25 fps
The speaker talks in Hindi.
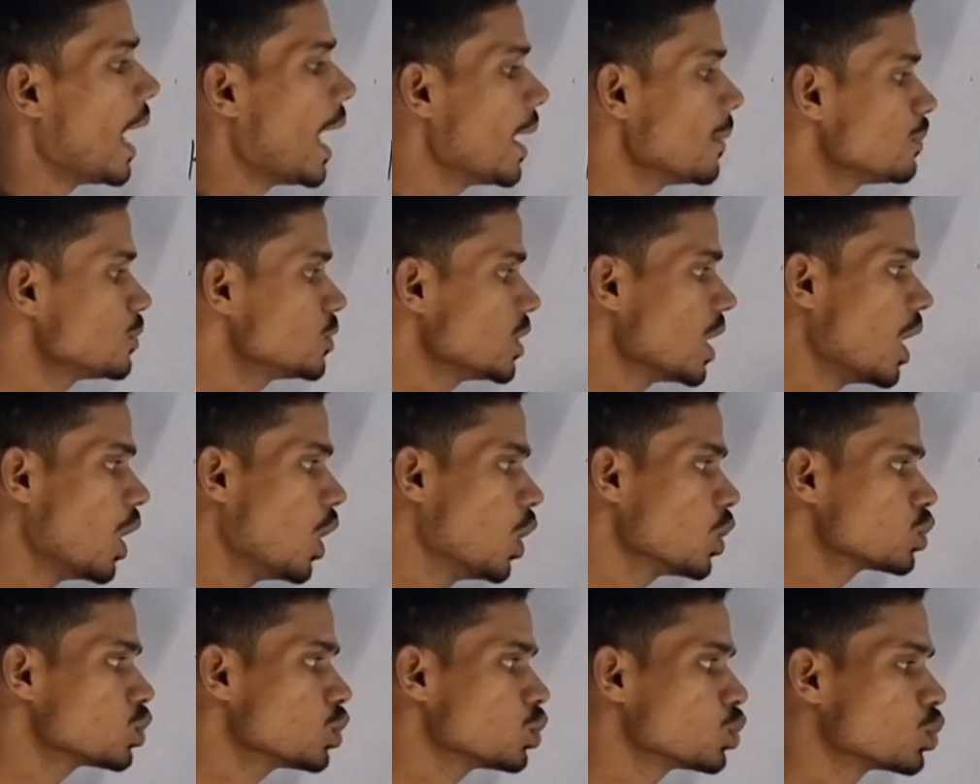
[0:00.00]
आप
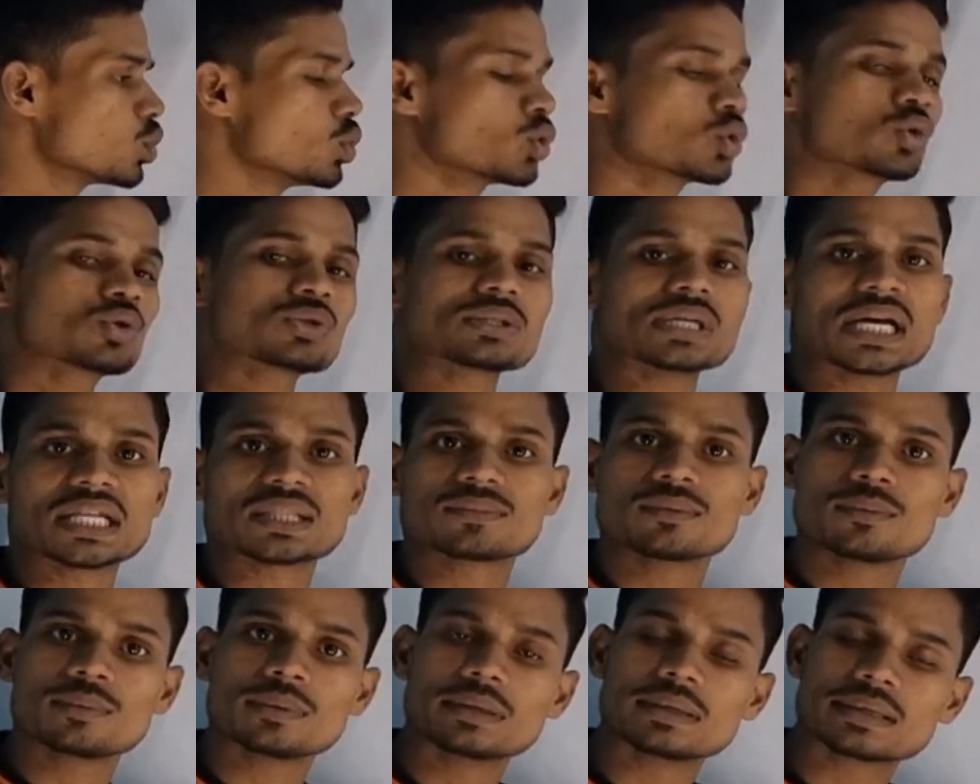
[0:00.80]
चाहो तो दोनों को
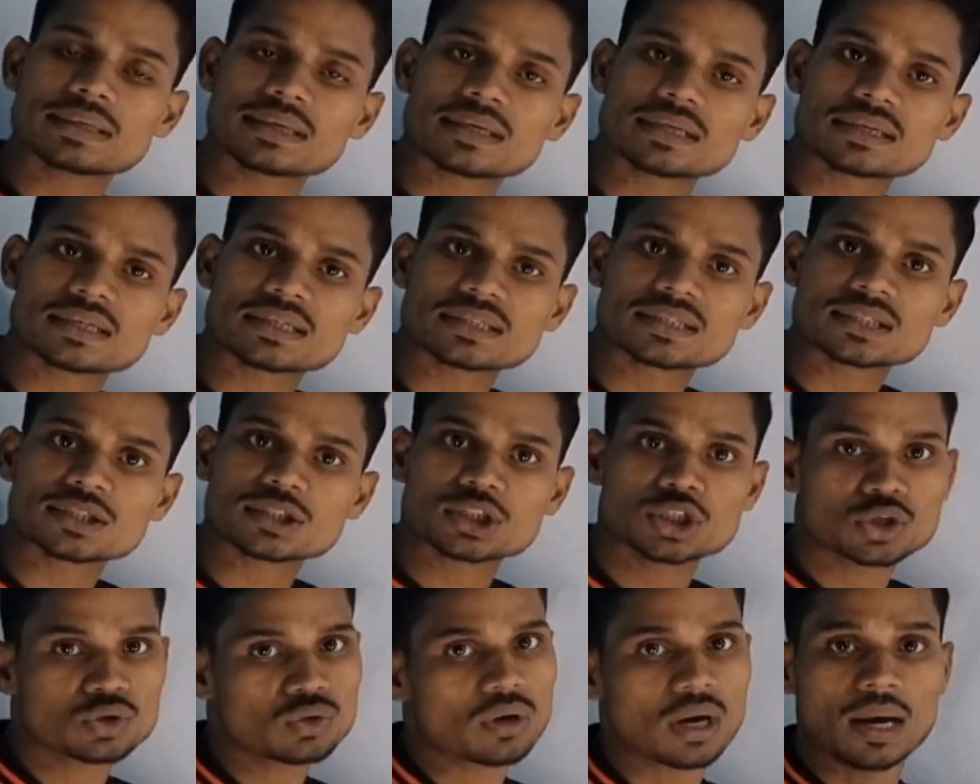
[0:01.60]
साथ में भी इंटीग्रेट कर
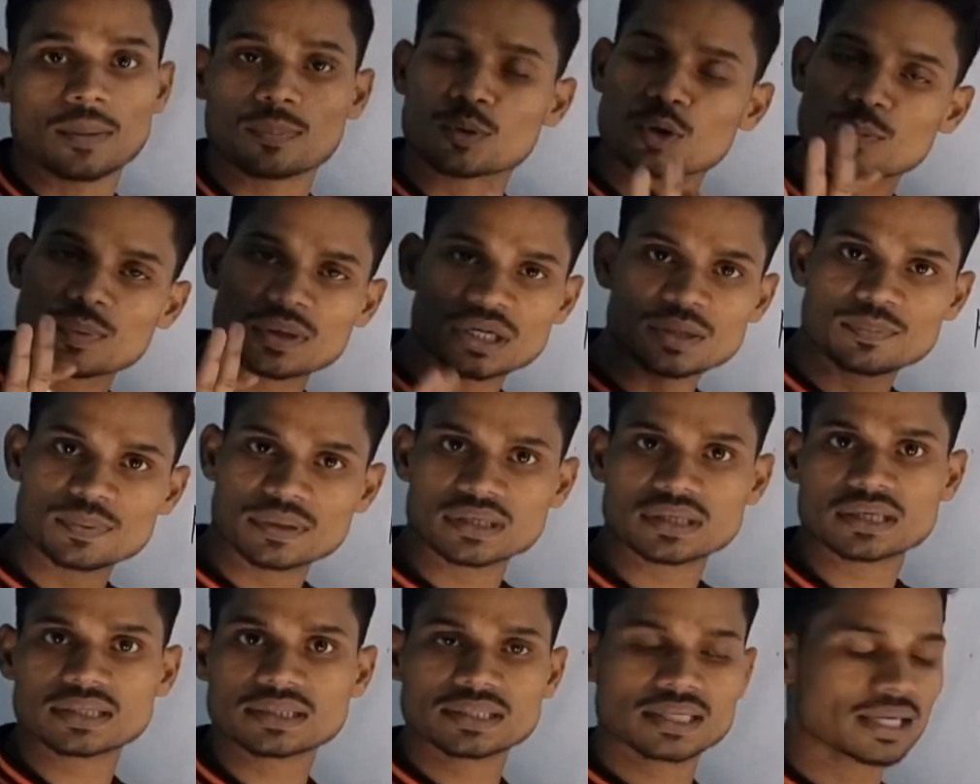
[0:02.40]
सकते हो आपके ऊपर
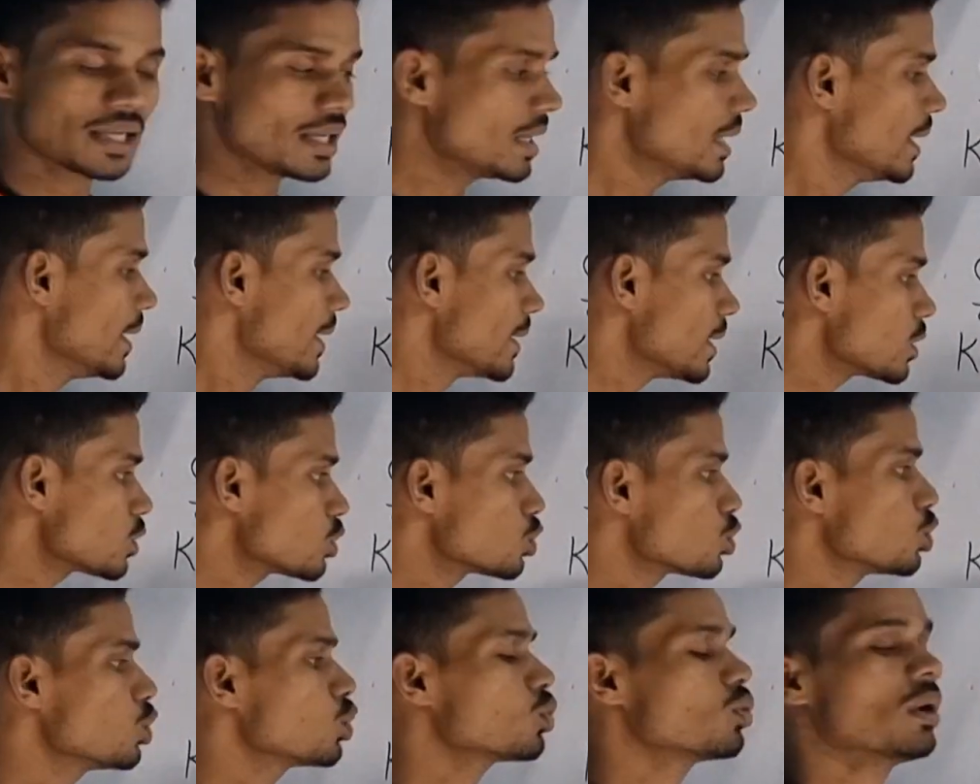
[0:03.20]
डिपेंड करता है या
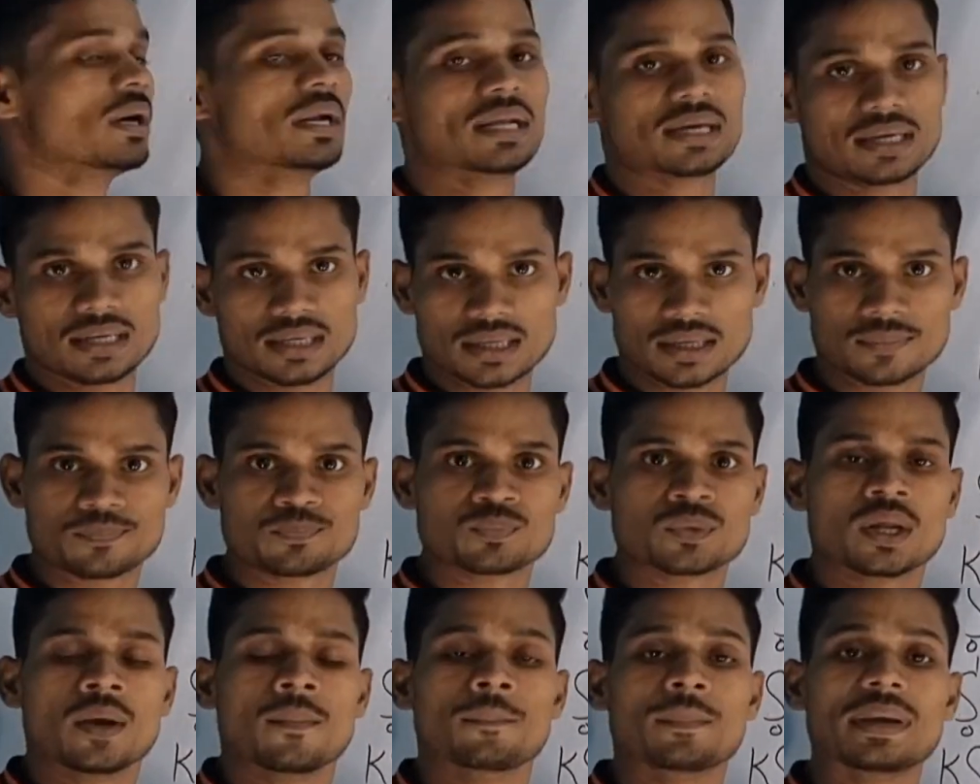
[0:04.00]
तो दोनों को अलग अलग
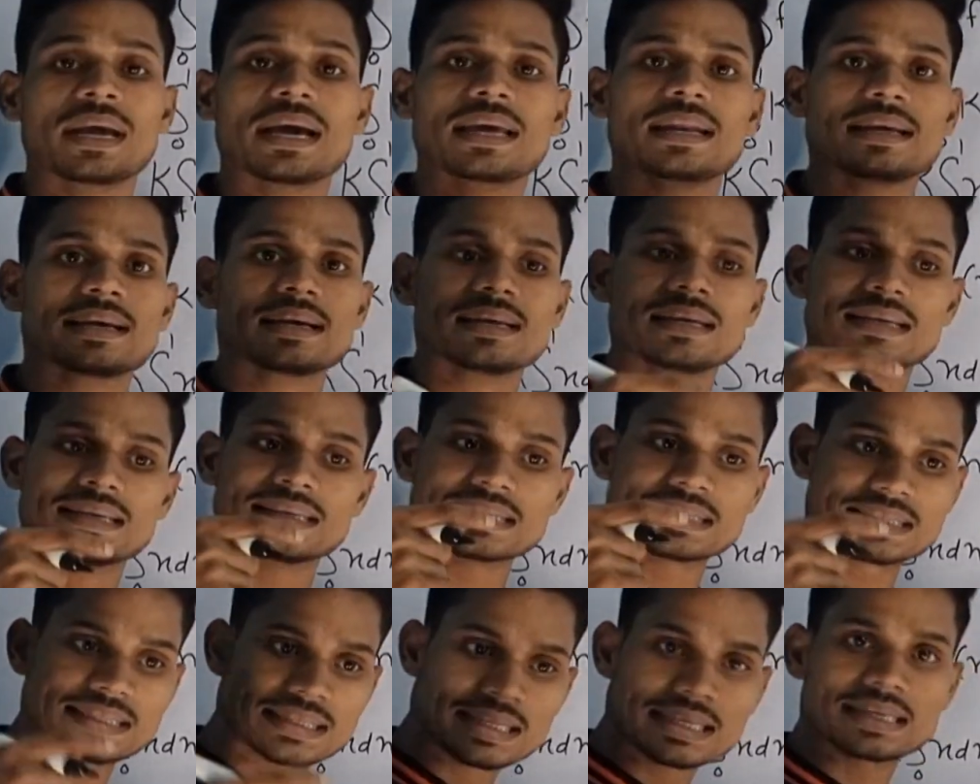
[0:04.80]
मैं अलग अलग
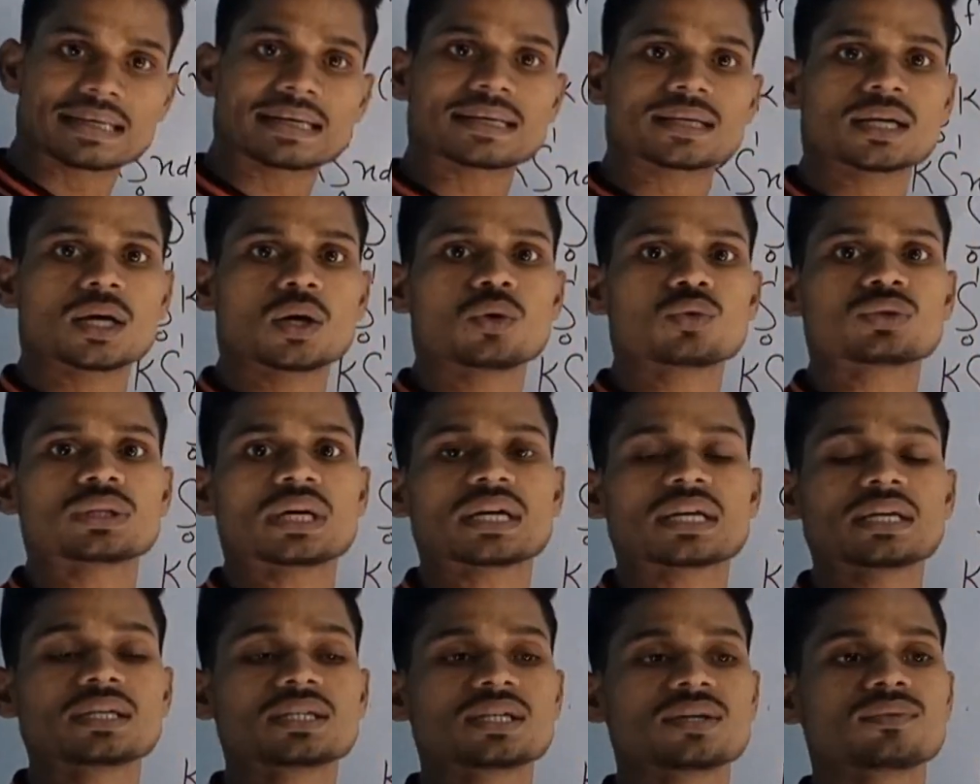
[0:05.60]
इसलिए कर रहा हूँ
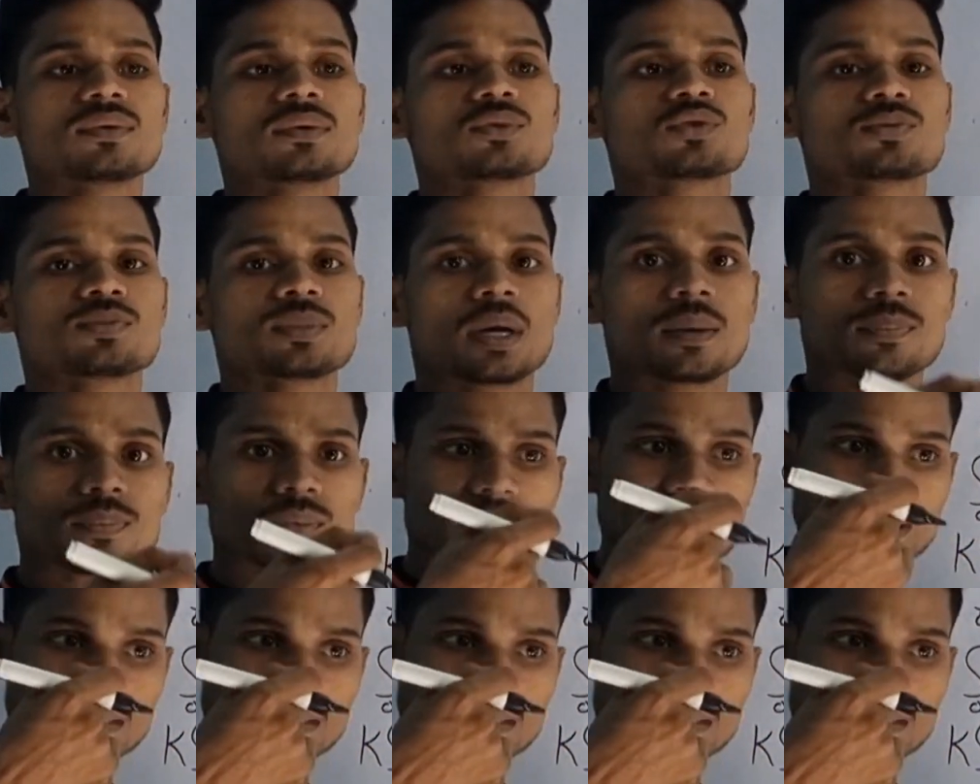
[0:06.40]
ताकि जब उसमें आप